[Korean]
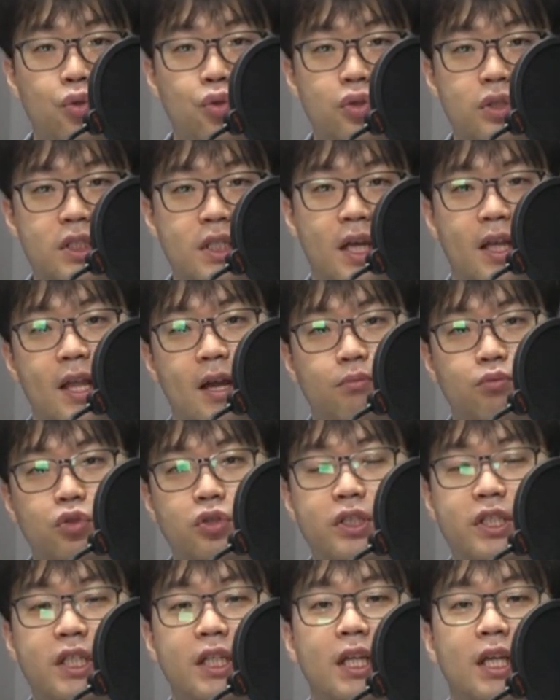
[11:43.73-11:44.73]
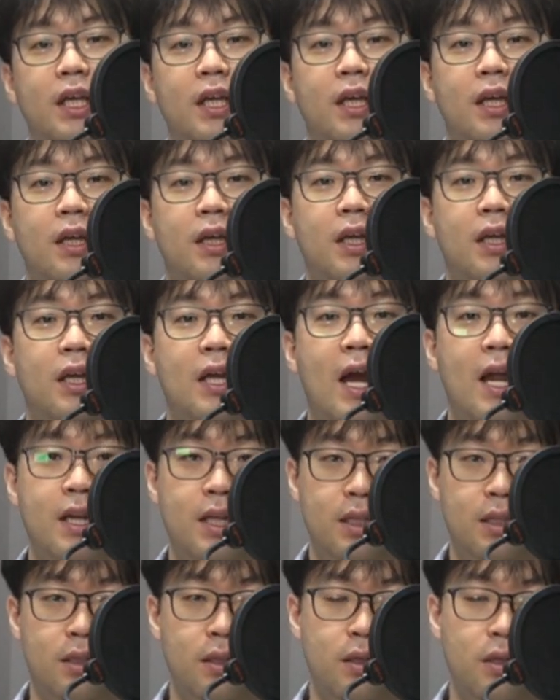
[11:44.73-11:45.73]
육체나 물질이
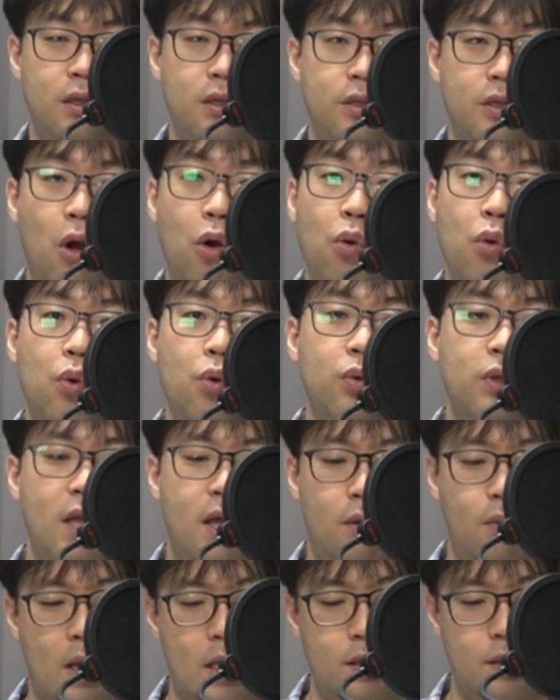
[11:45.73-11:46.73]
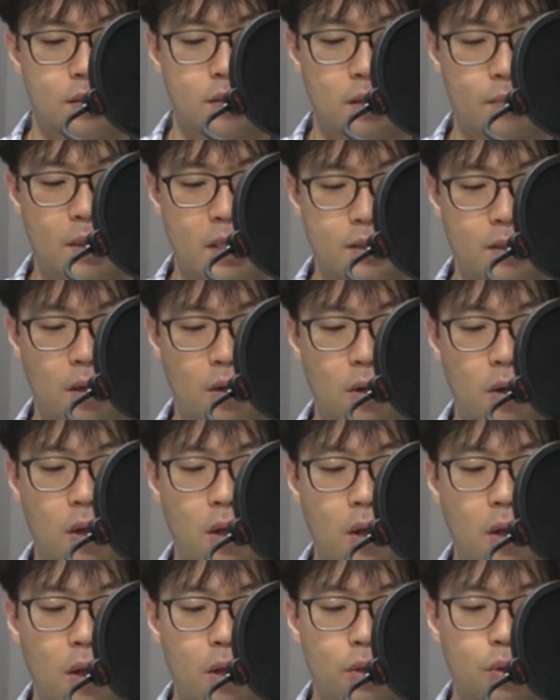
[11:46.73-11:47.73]
아닌 영혼의 관점에서